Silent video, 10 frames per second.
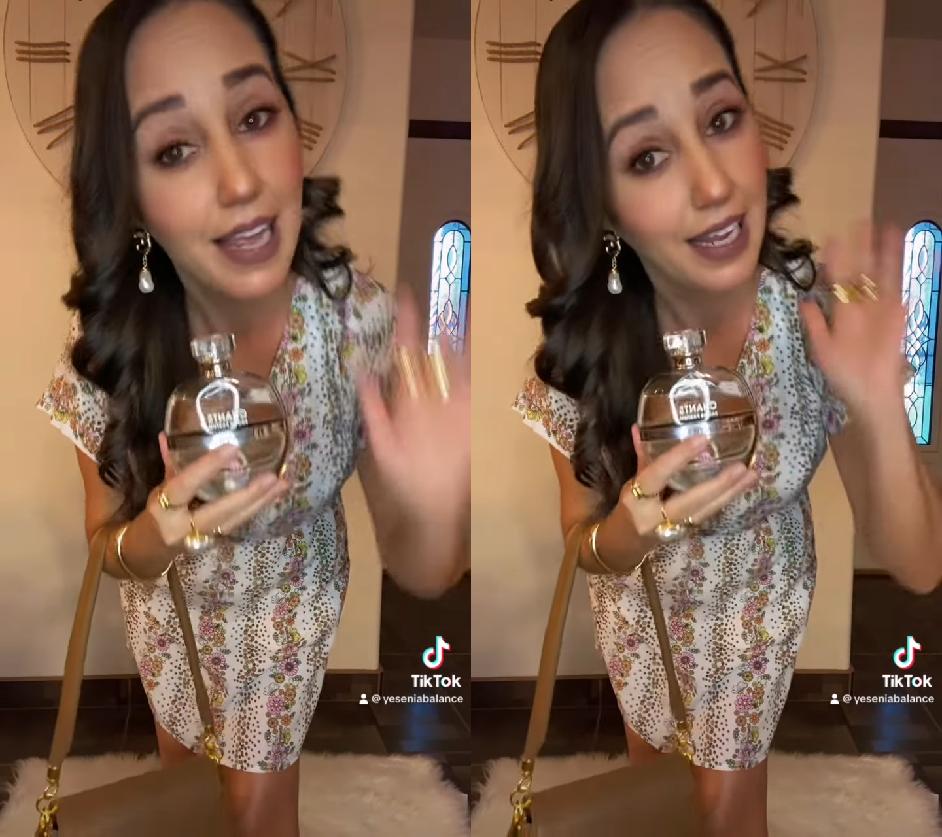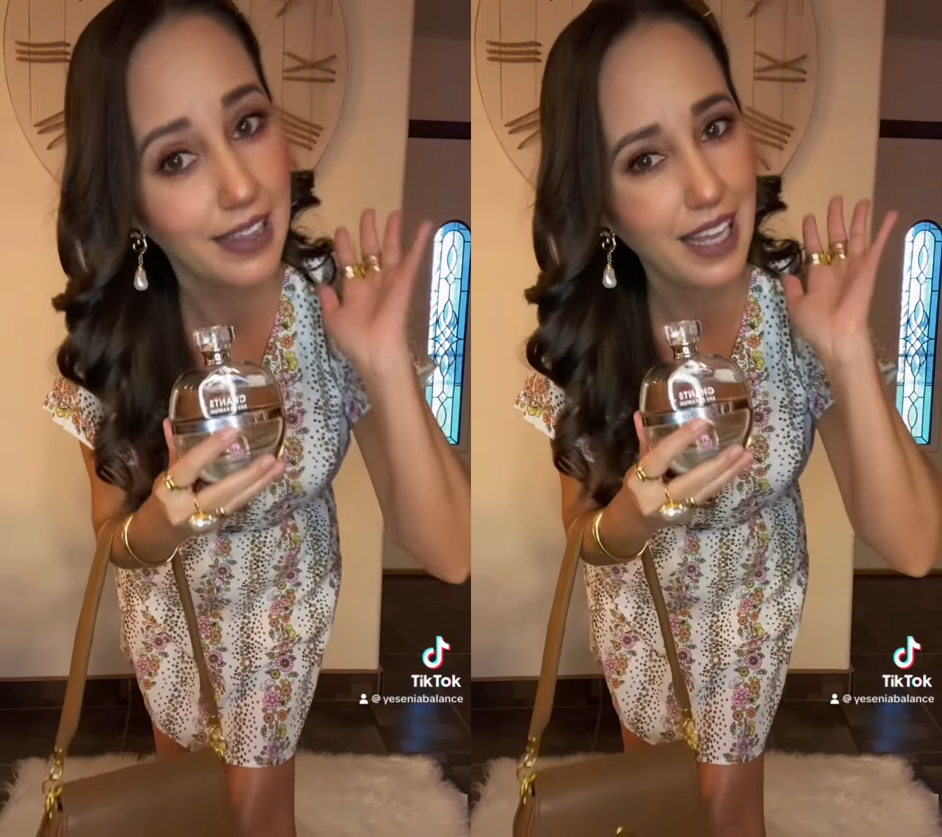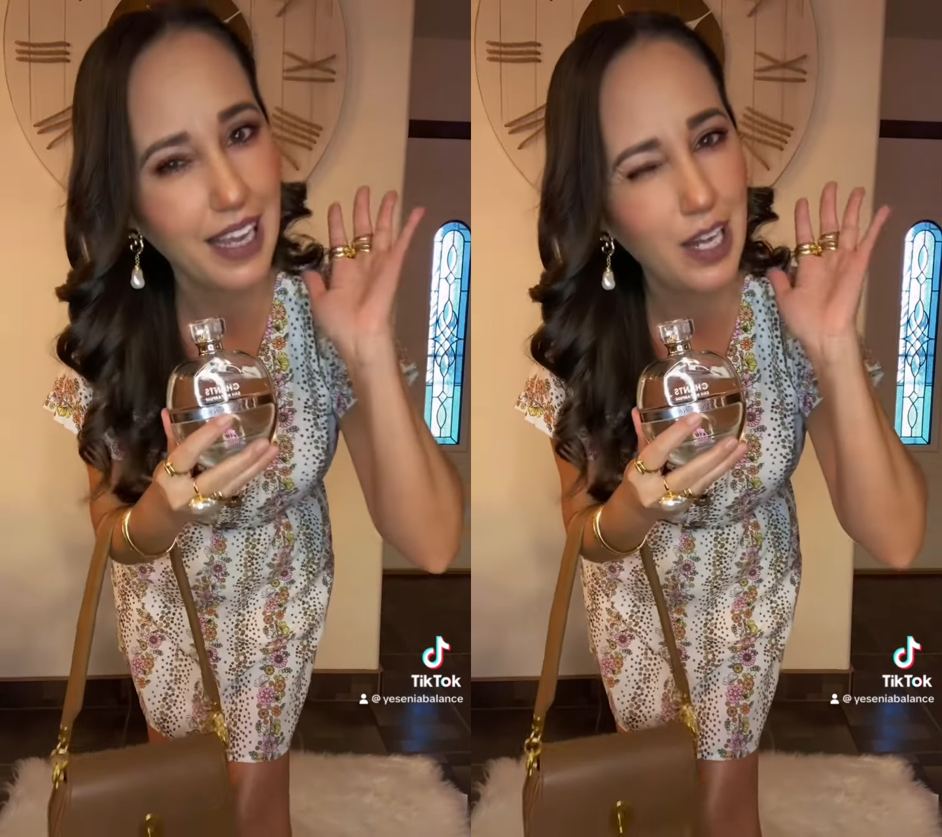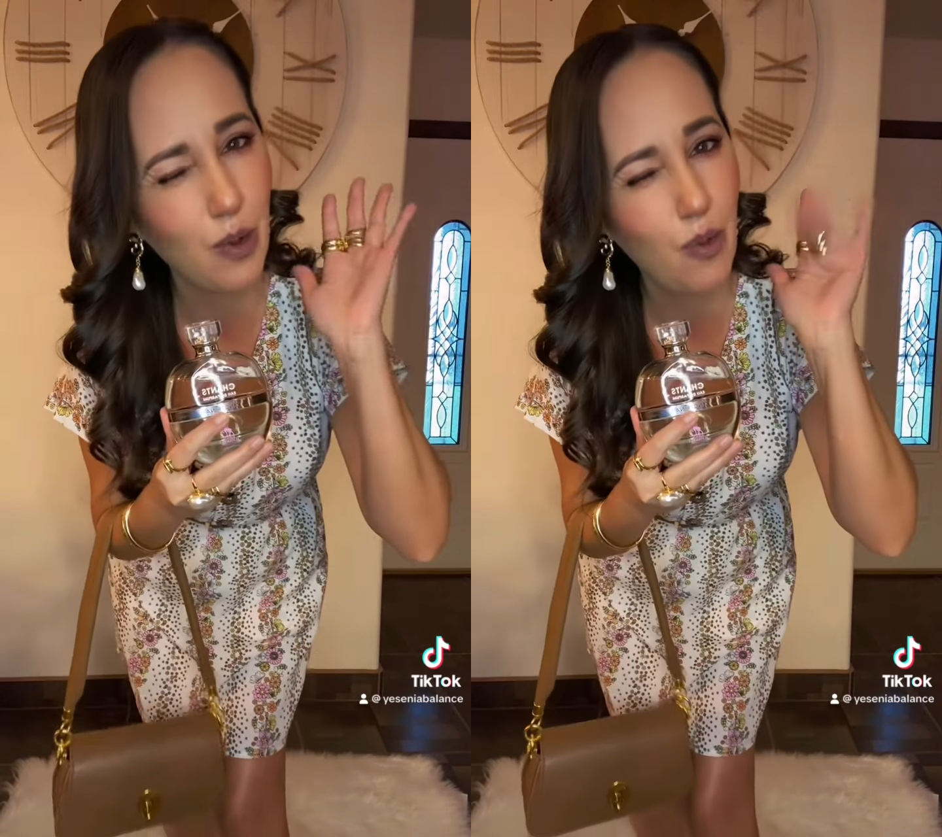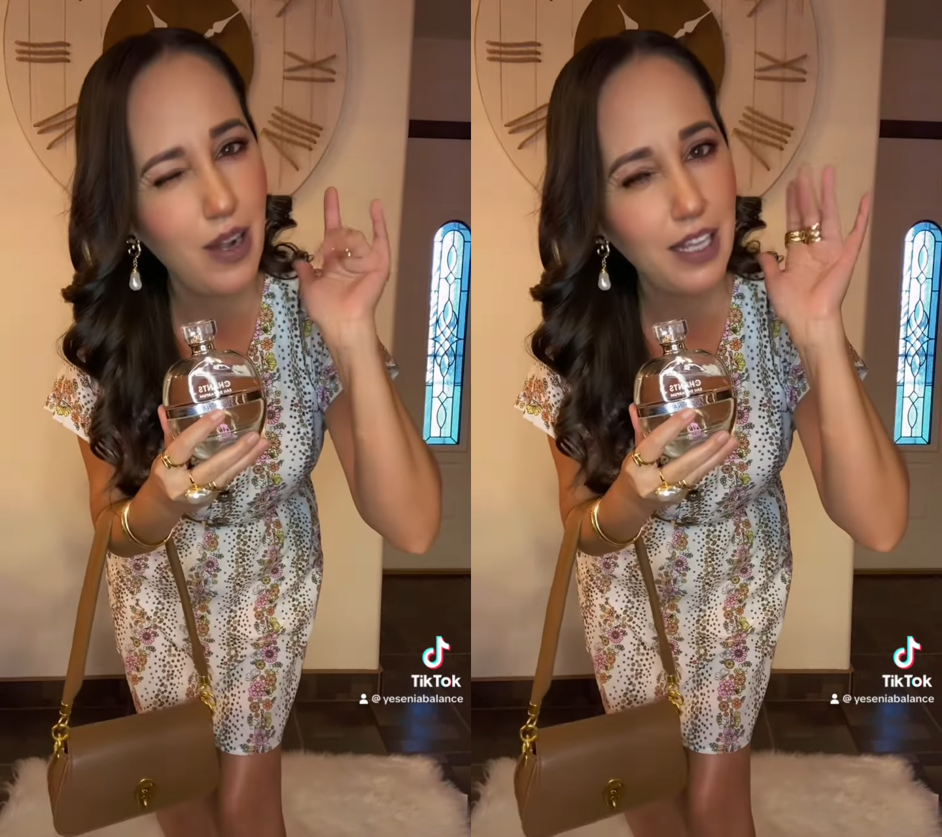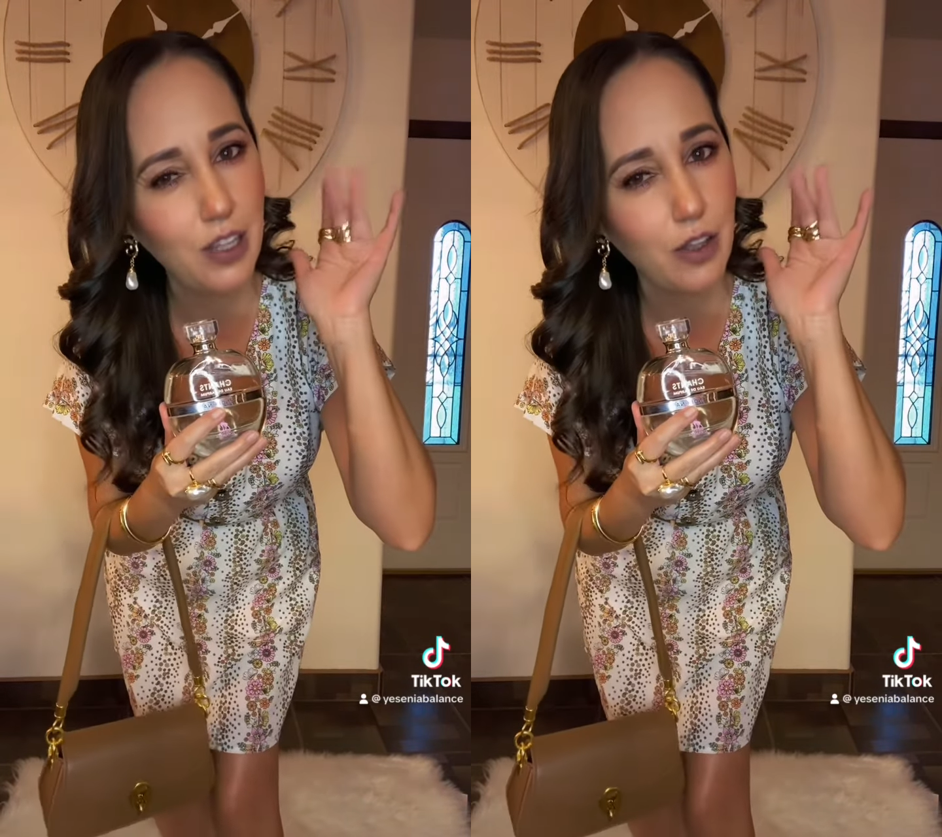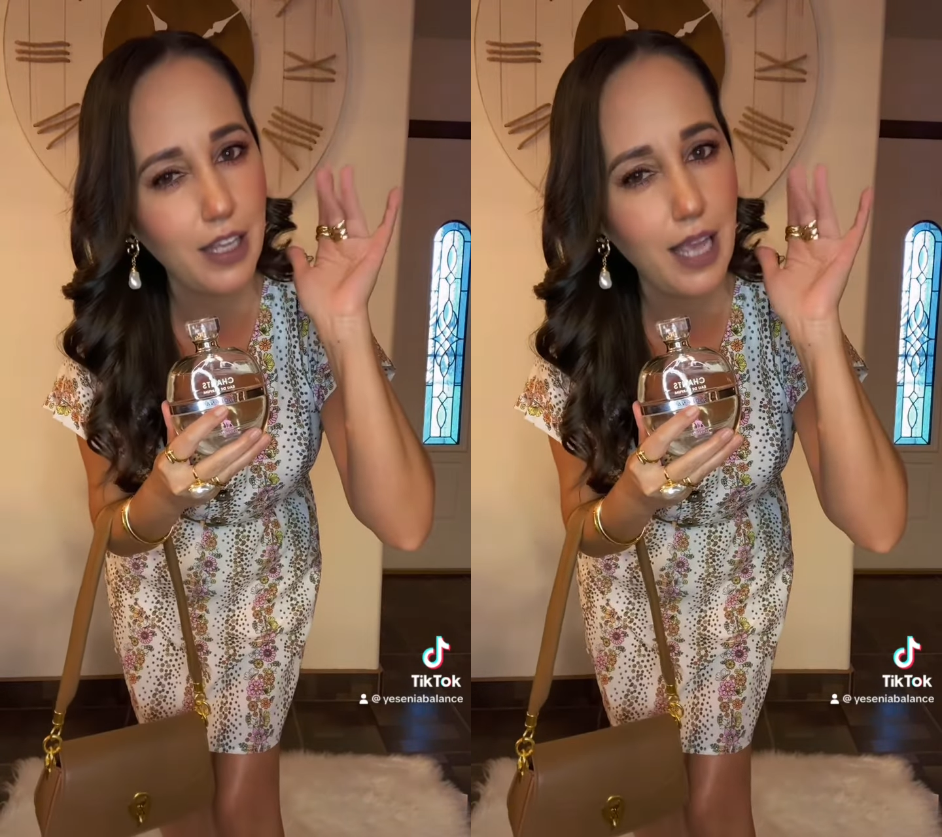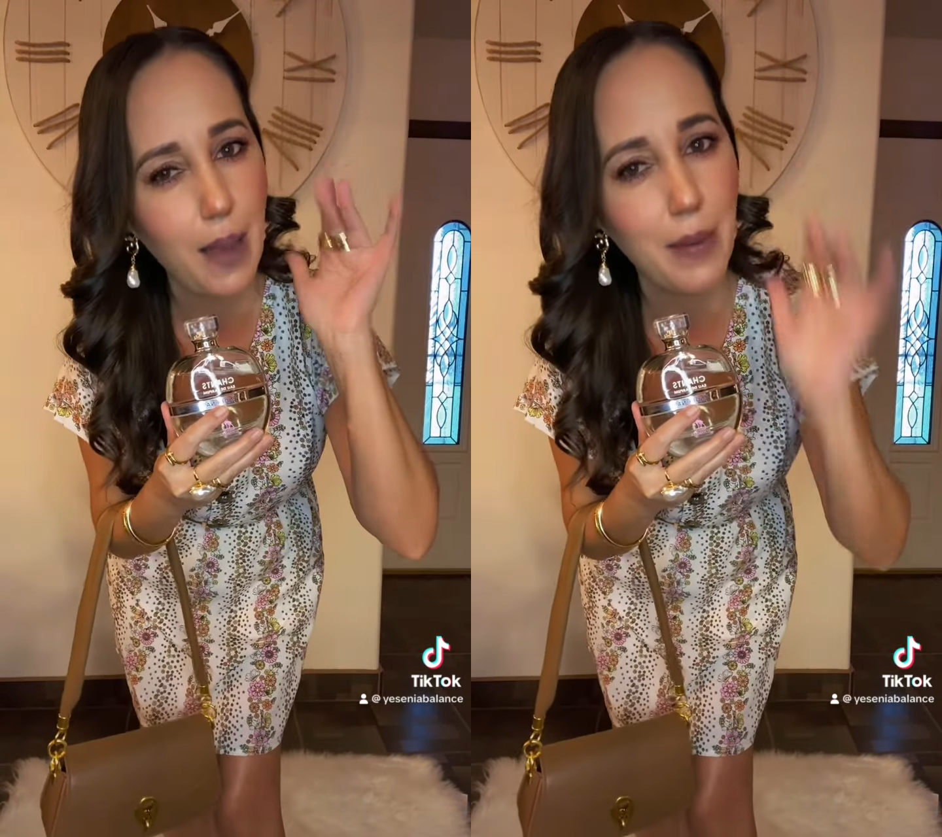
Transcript: Que tengan un lindo día.